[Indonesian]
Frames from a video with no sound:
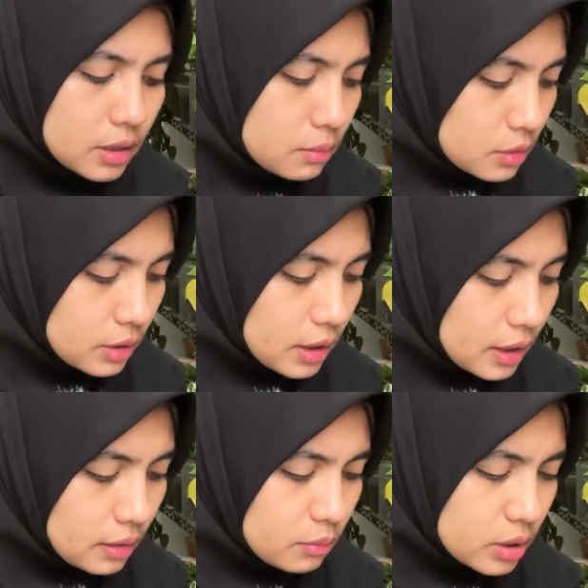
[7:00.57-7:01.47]
ini bentuknya
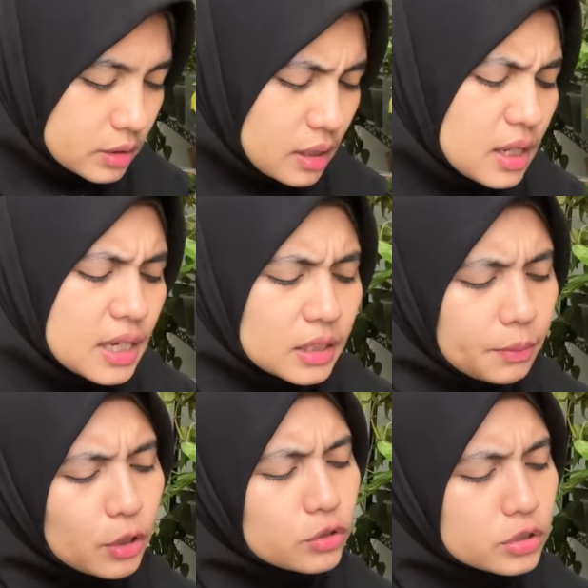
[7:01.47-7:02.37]
kayak biasa
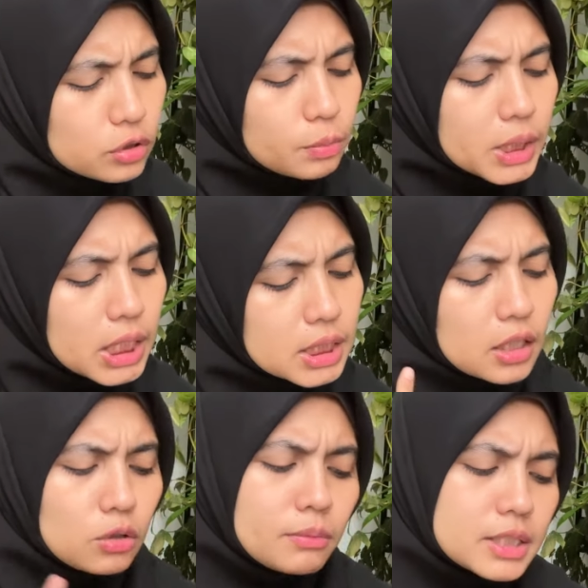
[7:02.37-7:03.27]
tapi kalau disuruh pilih
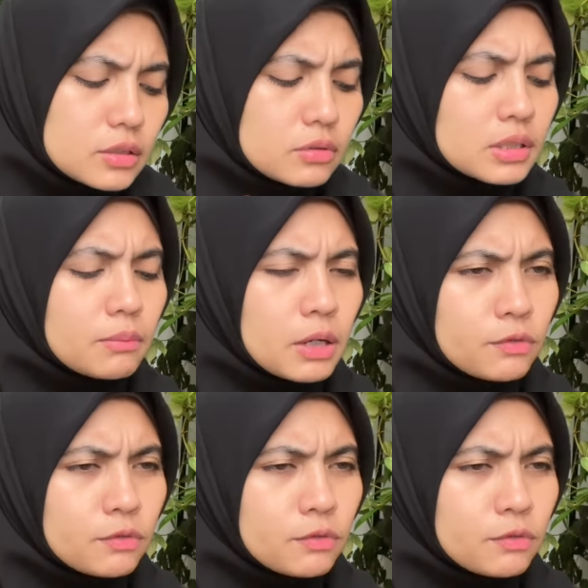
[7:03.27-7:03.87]
antara domestikung dengan